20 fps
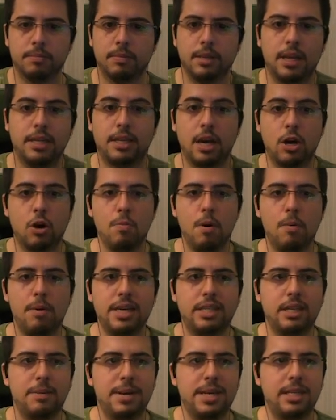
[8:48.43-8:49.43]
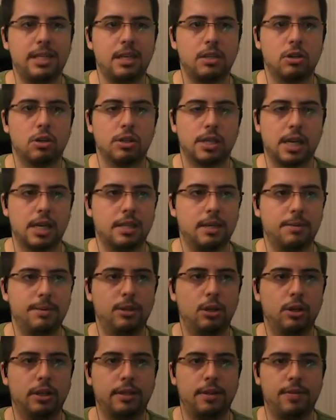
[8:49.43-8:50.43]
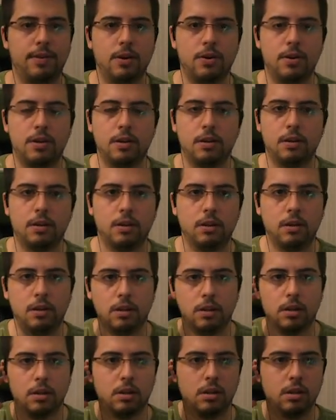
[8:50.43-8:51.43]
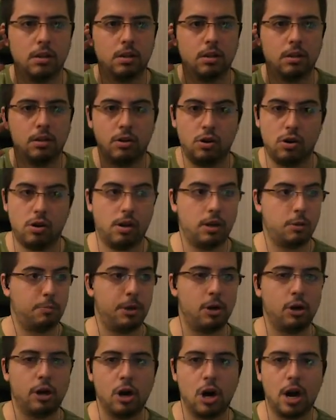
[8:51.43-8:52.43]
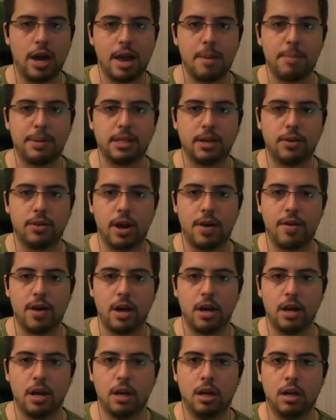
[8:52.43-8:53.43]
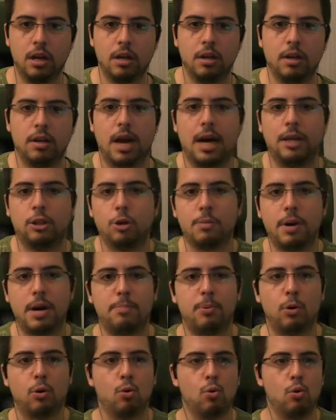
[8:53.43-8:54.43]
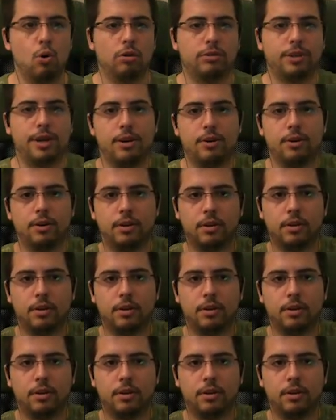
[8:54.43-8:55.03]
Es que ¿cómo voy a saber esas cosas? ¿Sabes lo que te digo? espero que no le haya pasado nada a tomar por culo, tío.